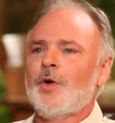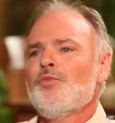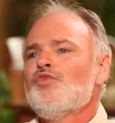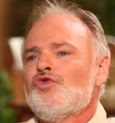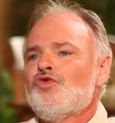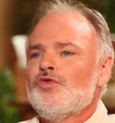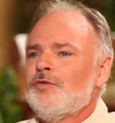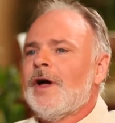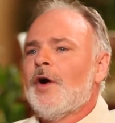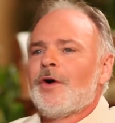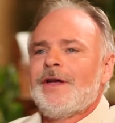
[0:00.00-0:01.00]
Comme
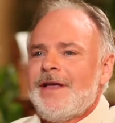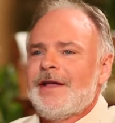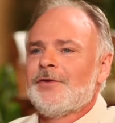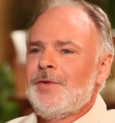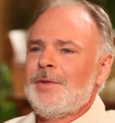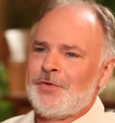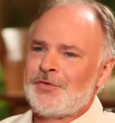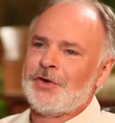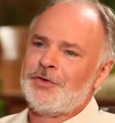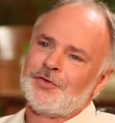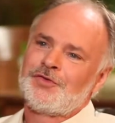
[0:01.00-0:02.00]
souvent, on riait de lui plus
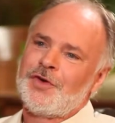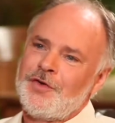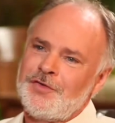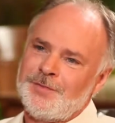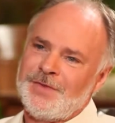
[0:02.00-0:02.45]
que d'autres choses,